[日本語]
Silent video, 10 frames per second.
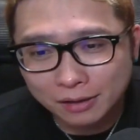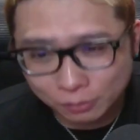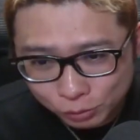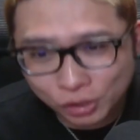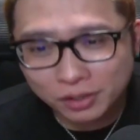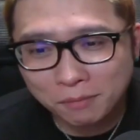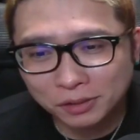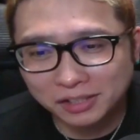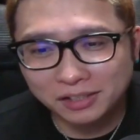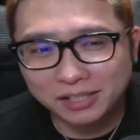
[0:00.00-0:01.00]
もうそんなも
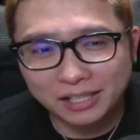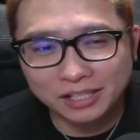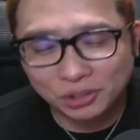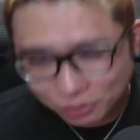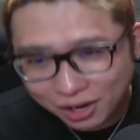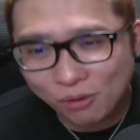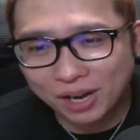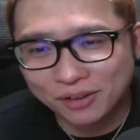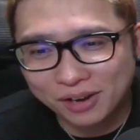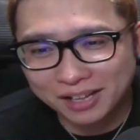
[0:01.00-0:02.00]
ん親戚中からお
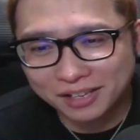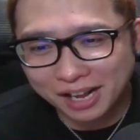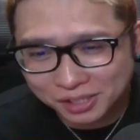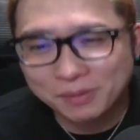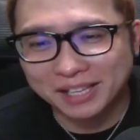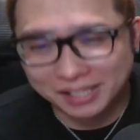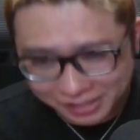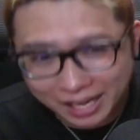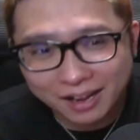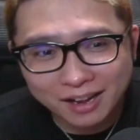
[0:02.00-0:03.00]
金を集めてです
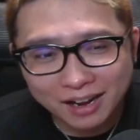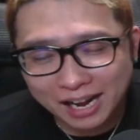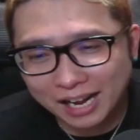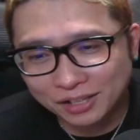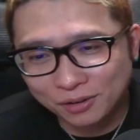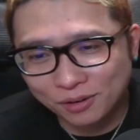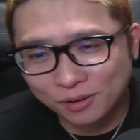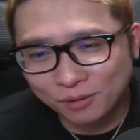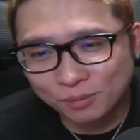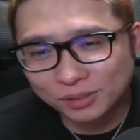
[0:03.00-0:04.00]
ね、あ
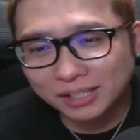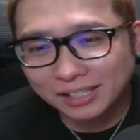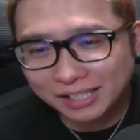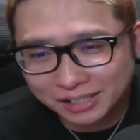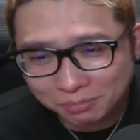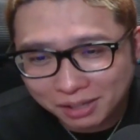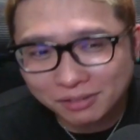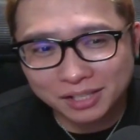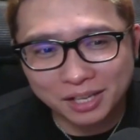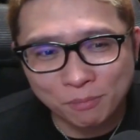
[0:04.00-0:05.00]
のー、もう借金しま
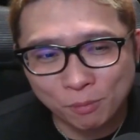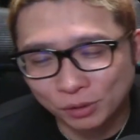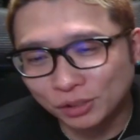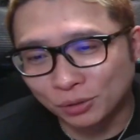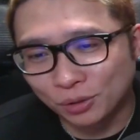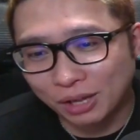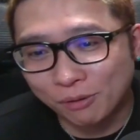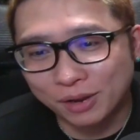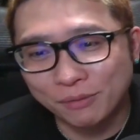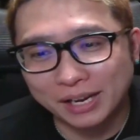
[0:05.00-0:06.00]
くってでもポジション取った
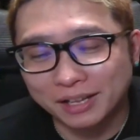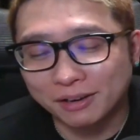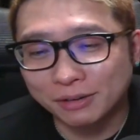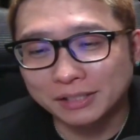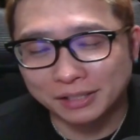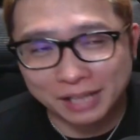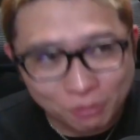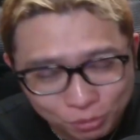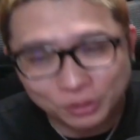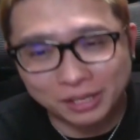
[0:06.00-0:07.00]
方がいいわけになるわけ、な
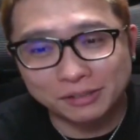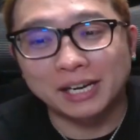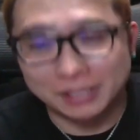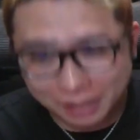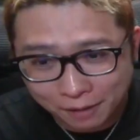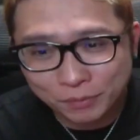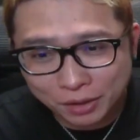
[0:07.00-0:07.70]
ることになるじゃないですか。